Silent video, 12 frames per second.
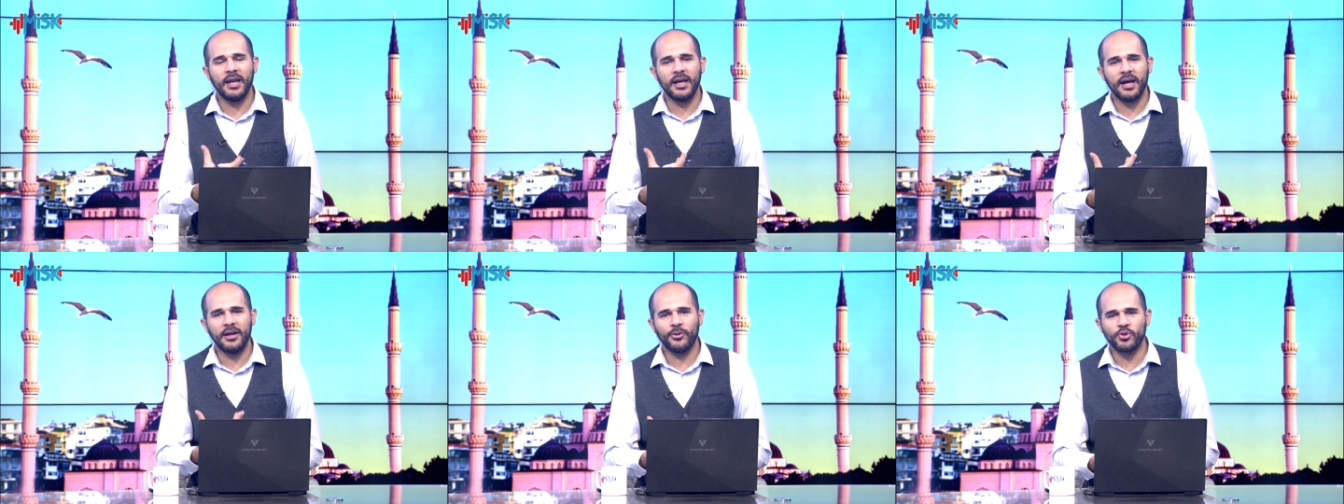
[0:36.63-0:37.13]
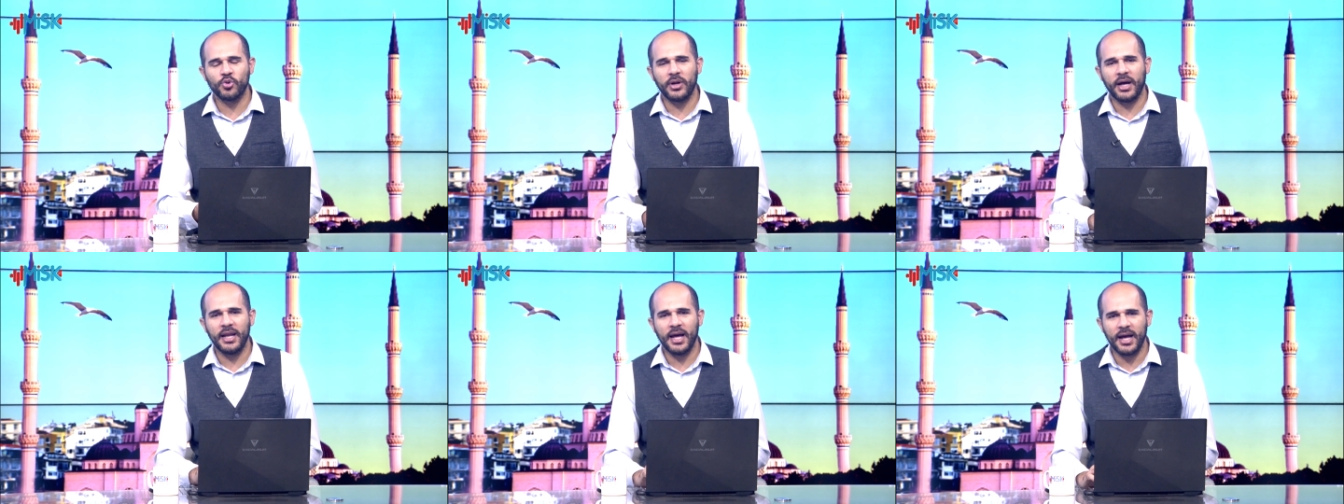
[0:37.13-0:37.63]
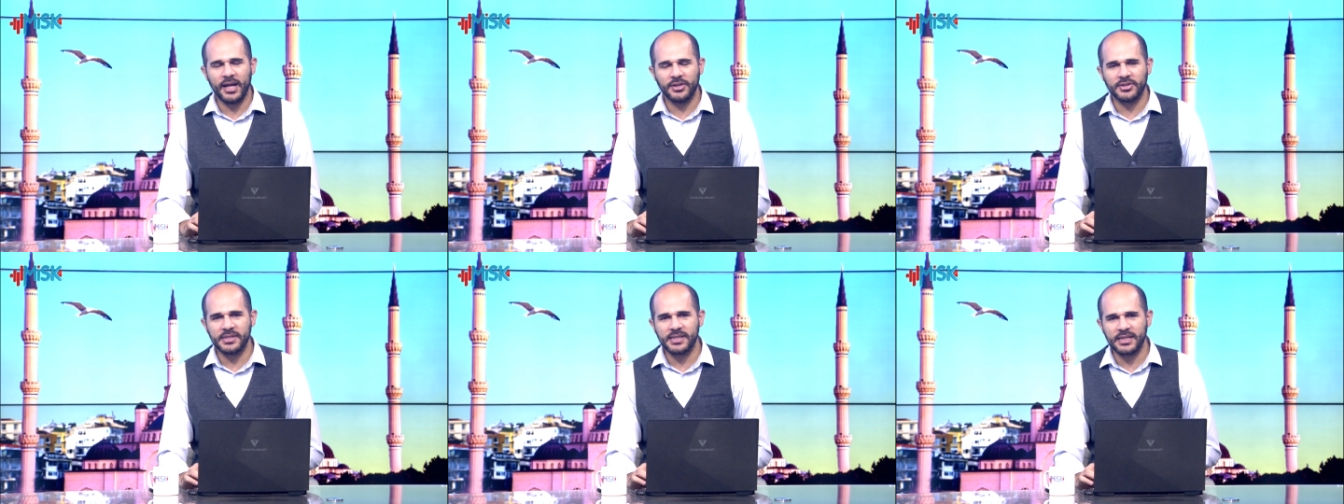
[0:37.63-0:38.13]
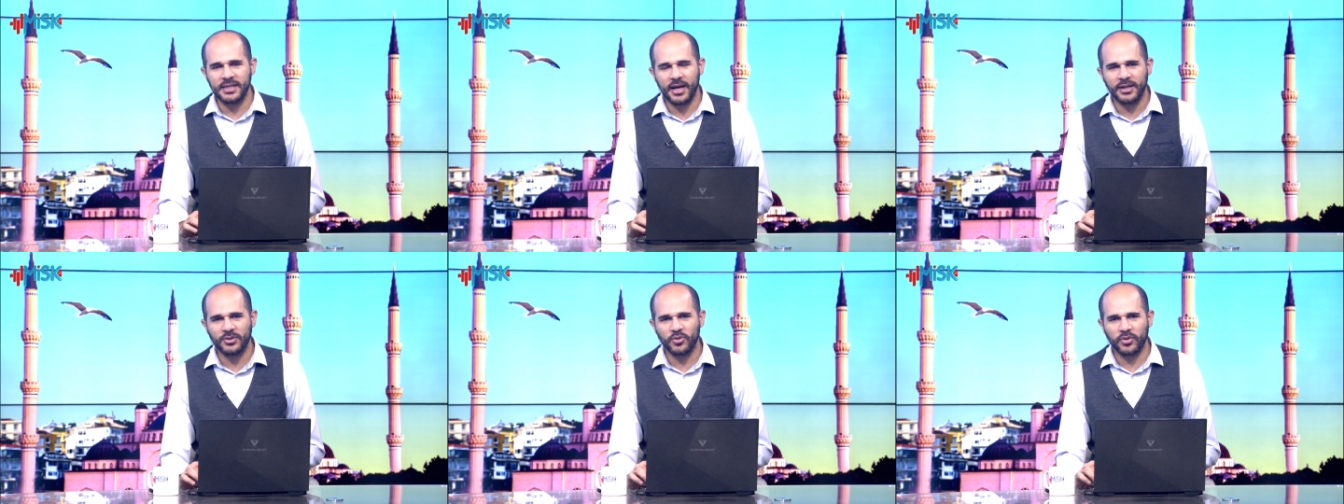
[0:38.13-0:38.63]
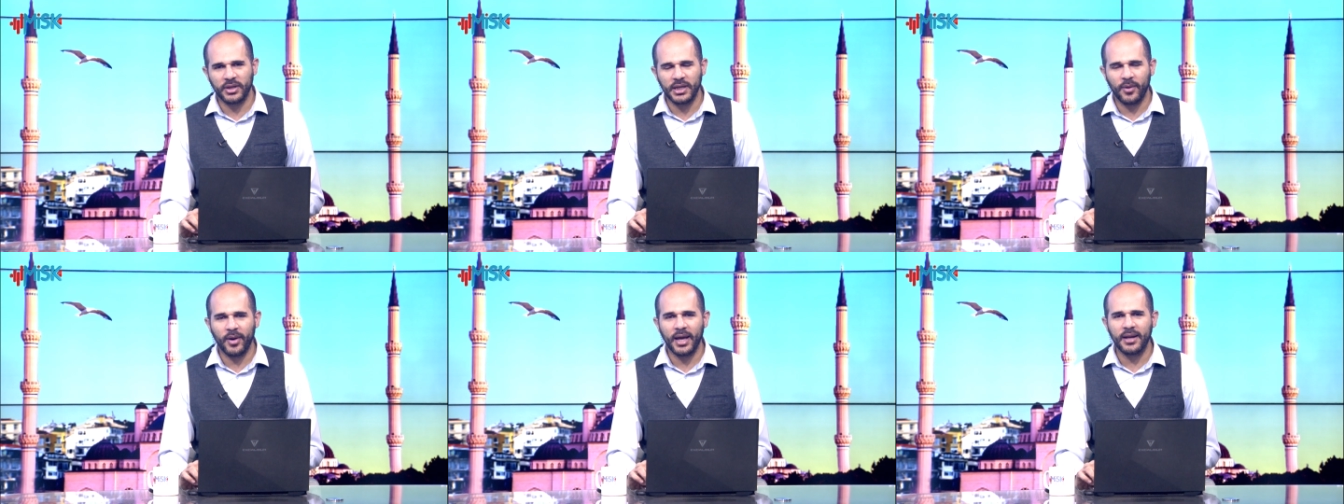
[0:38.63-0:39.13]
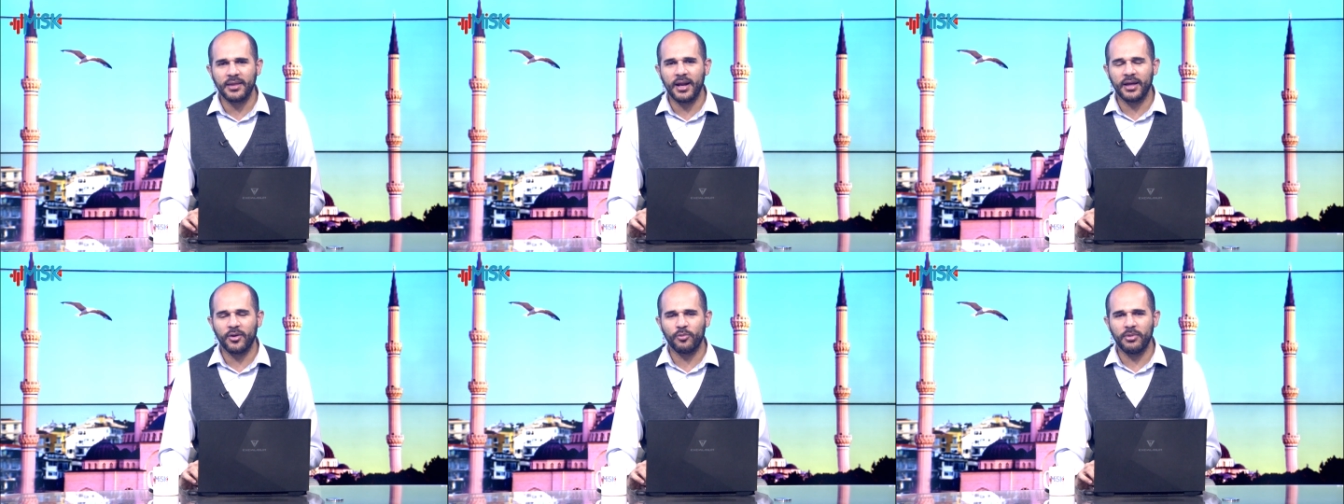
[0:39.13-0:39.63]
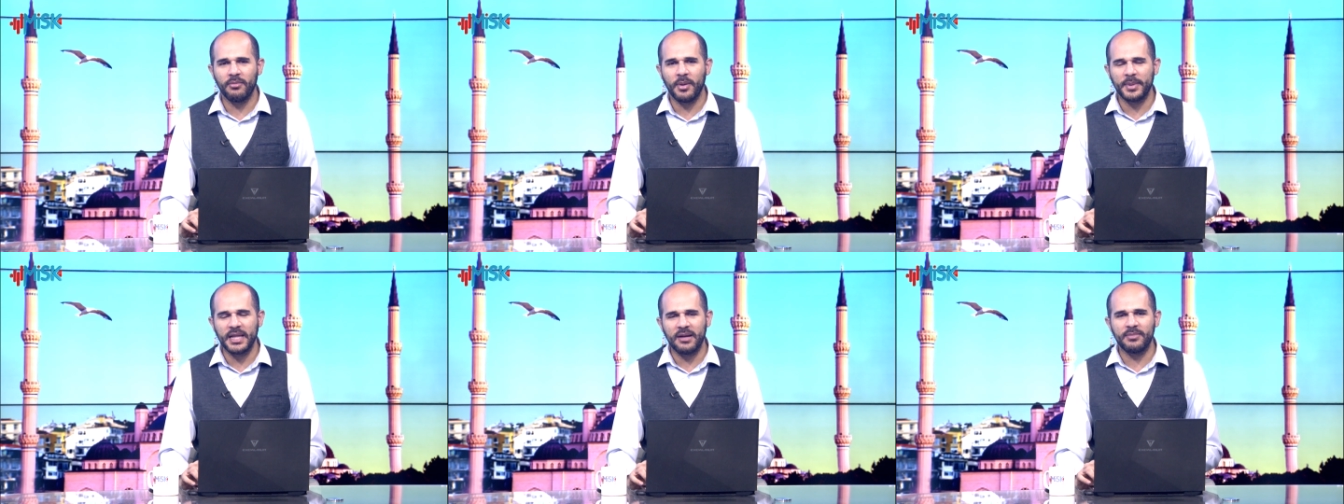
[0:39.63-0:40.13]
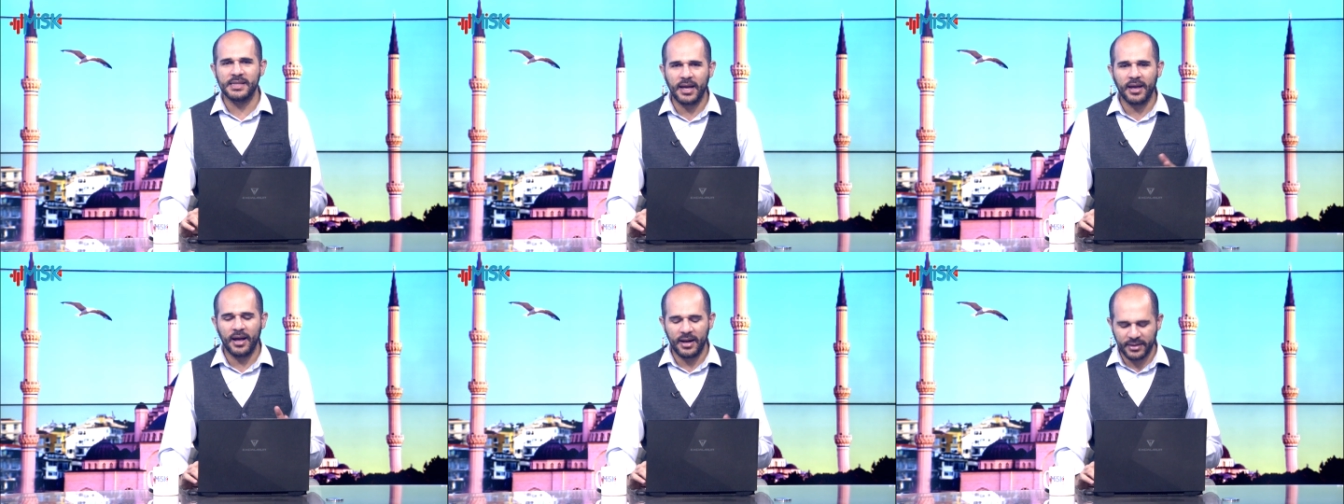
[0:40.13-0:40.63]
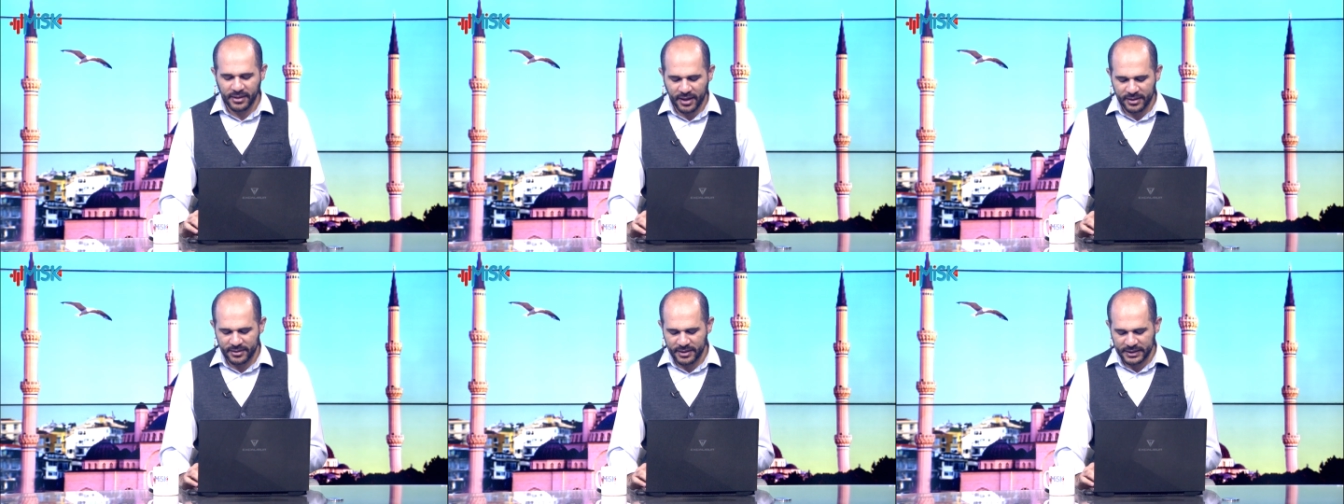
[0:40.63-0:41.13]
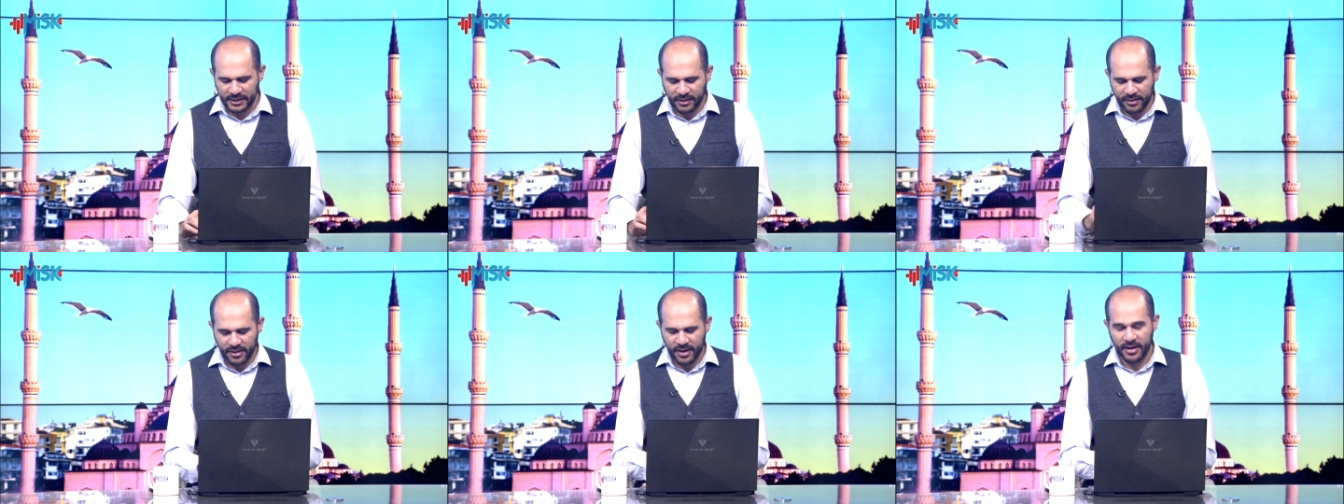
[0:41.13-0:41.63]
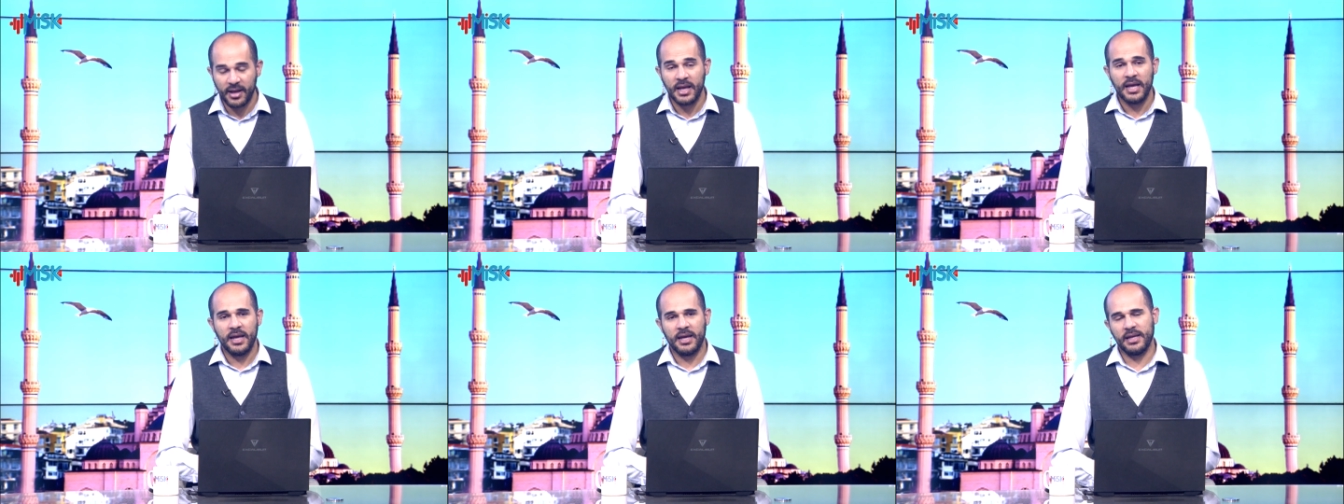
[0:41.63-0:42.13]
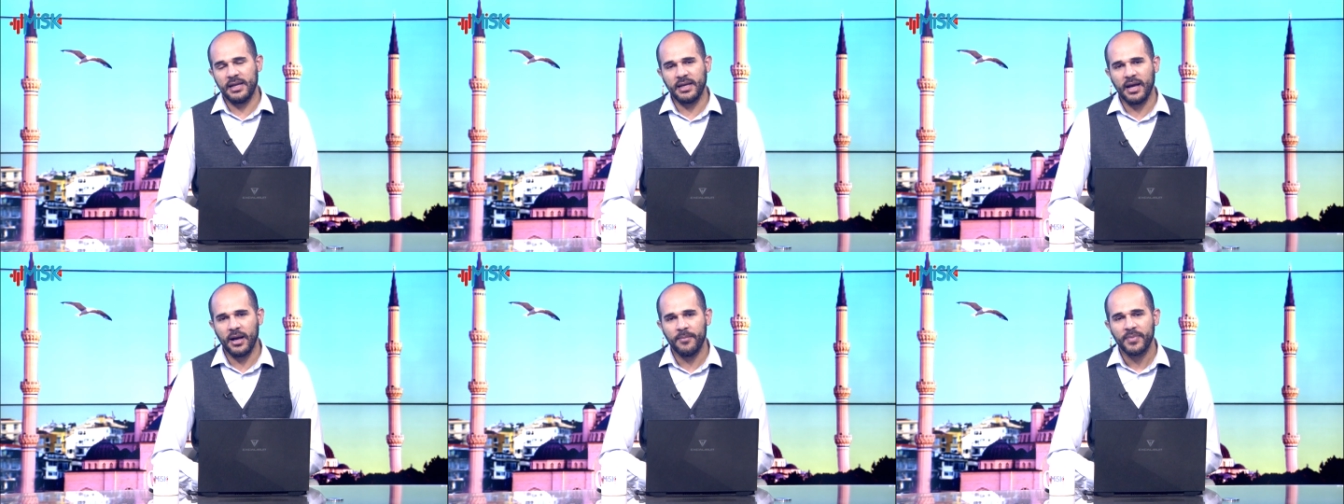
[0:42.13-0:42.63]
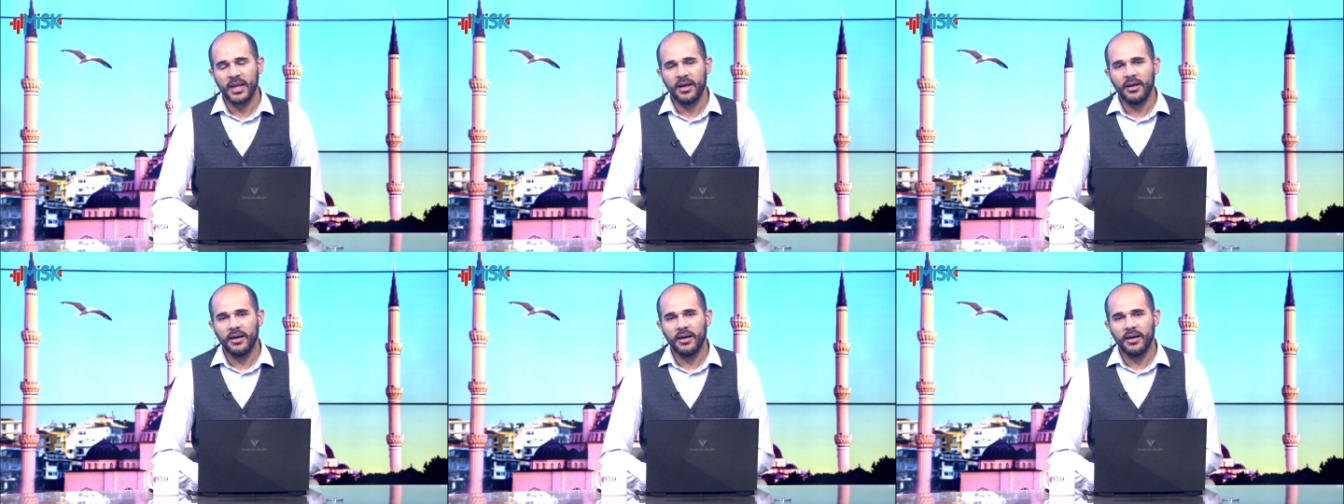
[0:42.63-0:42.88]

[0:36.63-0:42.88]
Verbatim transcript: للحصول على الجنسية التركية وغير ذلك ربما من المزايا التي قد نتطرق إليها